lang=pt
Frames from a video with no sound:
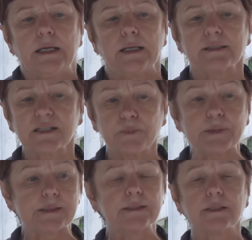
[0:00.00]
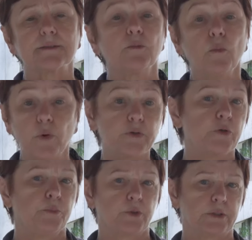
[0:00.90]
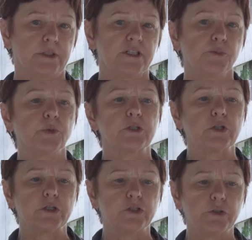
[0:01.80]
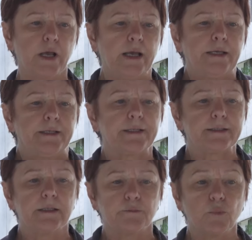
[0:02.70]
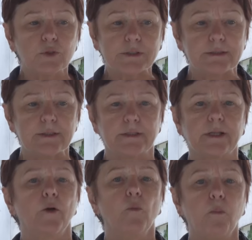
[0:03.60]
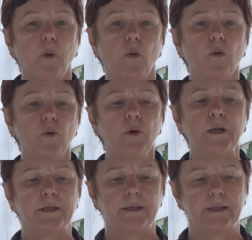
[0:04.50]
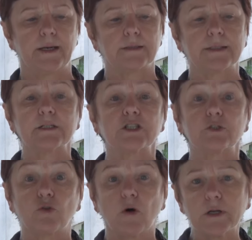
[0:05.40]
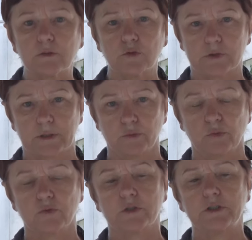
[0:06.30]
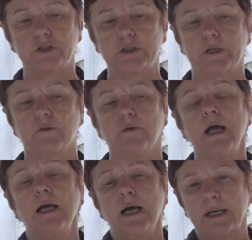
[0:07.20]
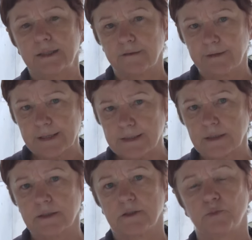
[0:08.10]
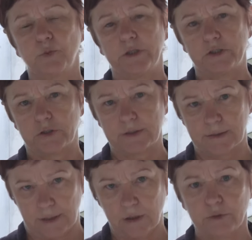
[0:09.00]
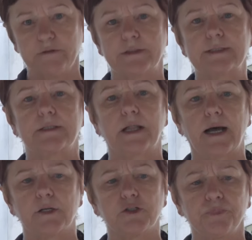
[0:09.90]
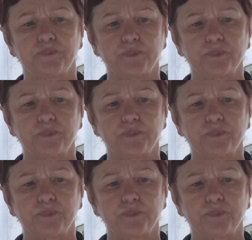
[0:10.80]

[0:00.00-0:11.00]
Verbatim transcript: Essas pesquisas são muito importantes porque a gente é, busca entender um pouco é, a trajetória dos alunos que chegam através dessas políticas à universidade,